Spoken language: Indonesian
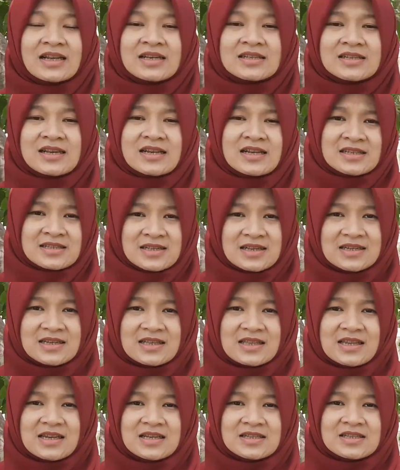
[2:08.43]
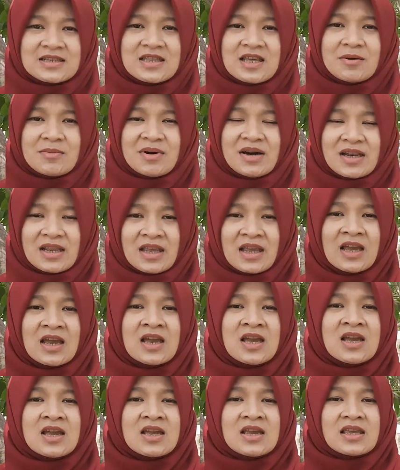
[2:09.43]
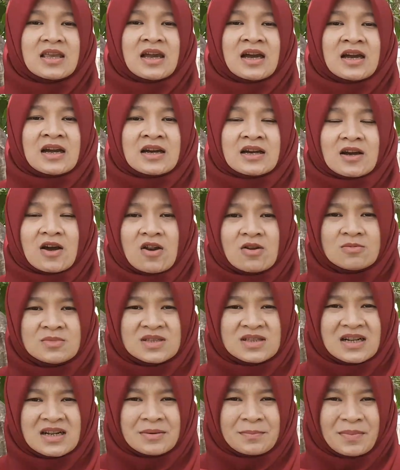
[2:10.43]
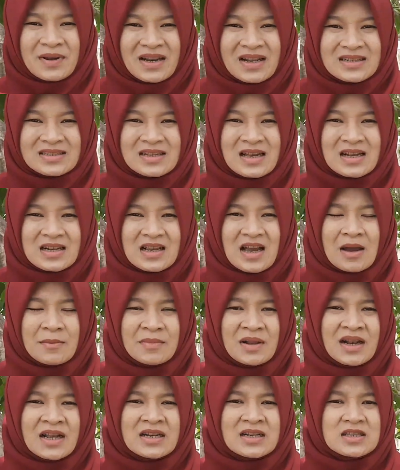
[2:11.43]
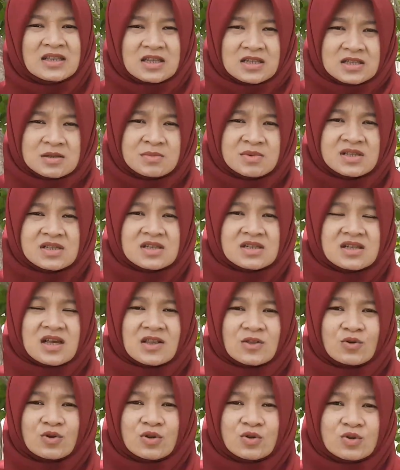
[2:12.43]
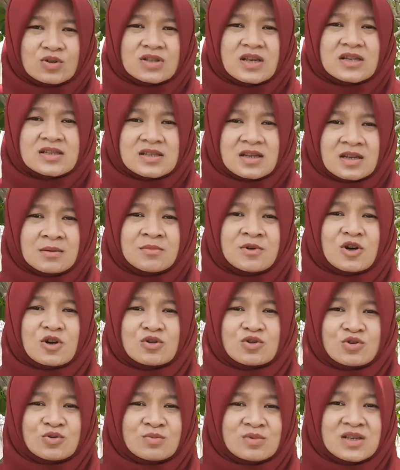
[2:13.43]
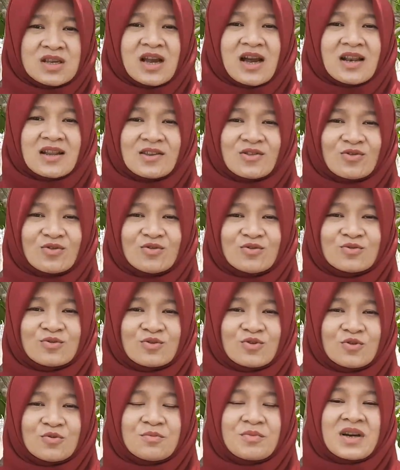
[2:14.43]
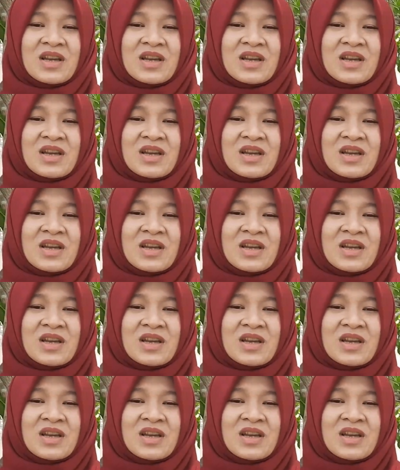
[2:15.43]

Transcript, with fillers: kadang-kadang saja tidak setiap hari ya kalau misalnya pada saat kehamilan di trimester 1 itu saya sering mengkonsumsi hal itu untuk